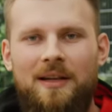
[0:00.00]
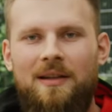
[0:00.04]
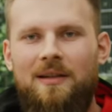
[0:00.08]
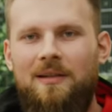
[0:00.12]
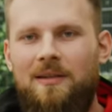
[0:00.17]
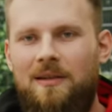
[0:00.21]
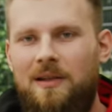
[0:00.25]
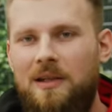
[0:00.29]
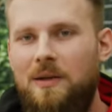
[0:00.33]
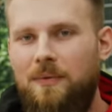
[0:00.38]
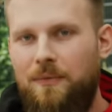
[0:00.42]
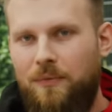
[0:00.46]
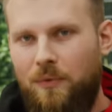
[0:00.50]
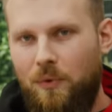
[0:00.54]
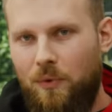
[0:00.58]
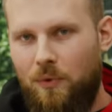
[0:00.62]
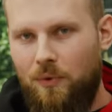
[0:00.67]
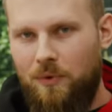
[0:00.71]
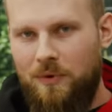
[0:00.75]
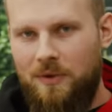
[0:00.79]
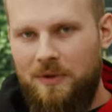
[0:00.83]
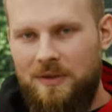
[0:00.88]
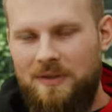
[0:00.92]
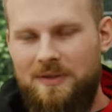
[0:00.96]
die für
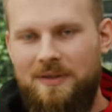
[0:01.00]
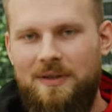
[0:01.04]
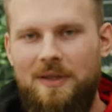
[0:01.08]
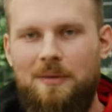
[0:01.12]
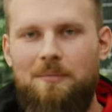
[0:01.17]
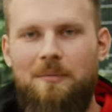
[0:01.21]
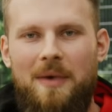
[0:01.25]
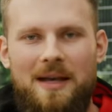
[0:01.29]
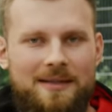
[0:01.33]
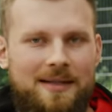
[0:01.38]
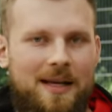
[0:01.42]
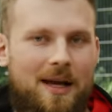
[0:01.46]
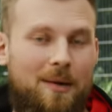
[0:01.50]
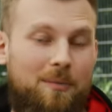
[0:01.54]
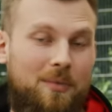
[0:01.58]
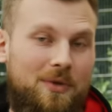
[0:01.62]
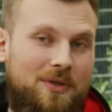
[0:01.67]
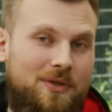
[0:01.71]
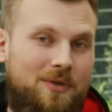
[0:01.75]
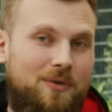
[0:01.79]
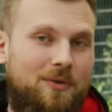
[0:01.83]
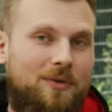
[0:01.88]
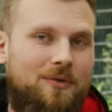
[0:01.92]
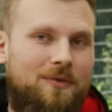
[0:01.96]
uns die Messer
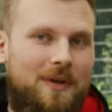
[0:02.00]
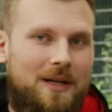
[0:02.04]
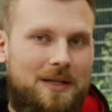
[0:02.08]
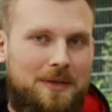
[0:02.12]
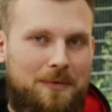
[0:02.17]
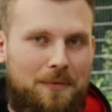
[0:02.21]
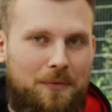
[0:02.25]
bzw.